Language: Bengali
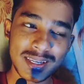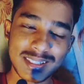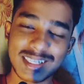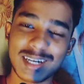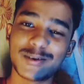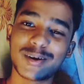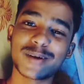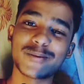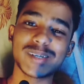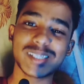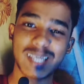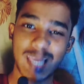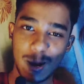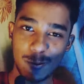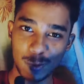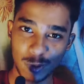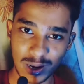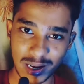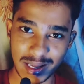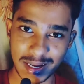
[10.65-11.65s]
সিনেমাটা আমার
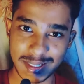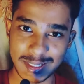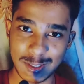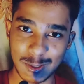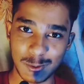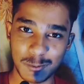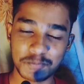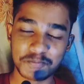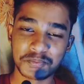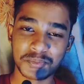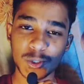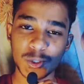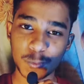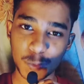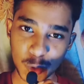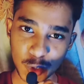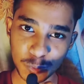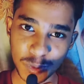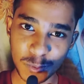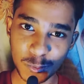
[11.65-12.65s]
কেমন লেগেছিল তো
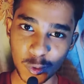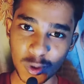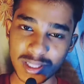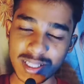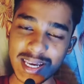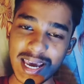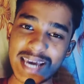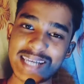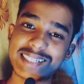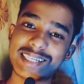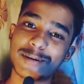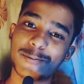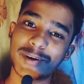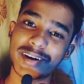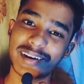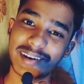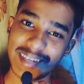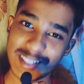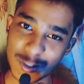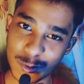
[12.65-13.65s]
প্রথমেই বলে দিই এই সিনেমাটা
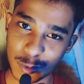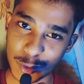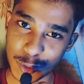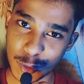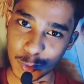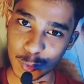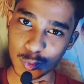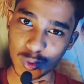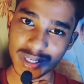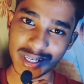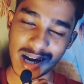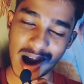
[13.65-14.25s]
রিলিজ করেছিল দু